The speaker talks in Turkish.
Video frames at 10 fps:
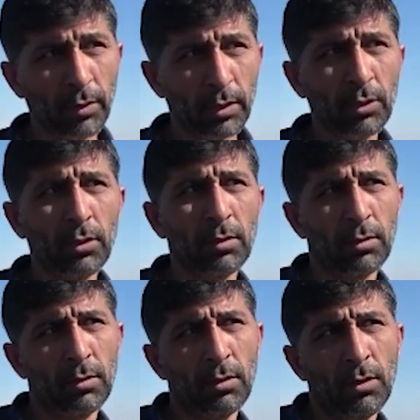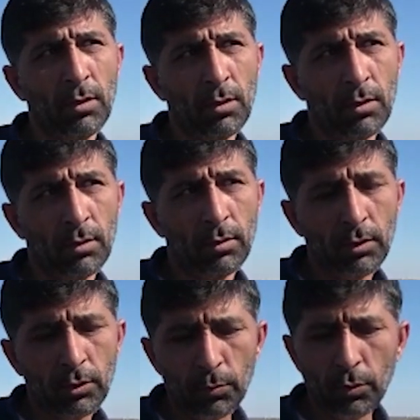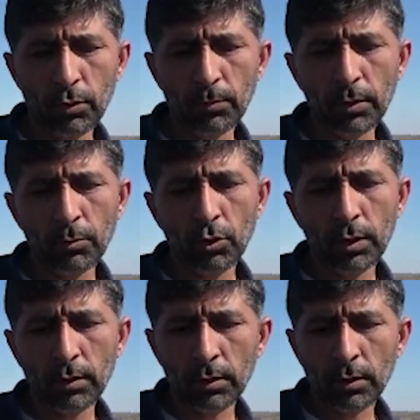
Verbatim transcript: var. İki bölümde böyle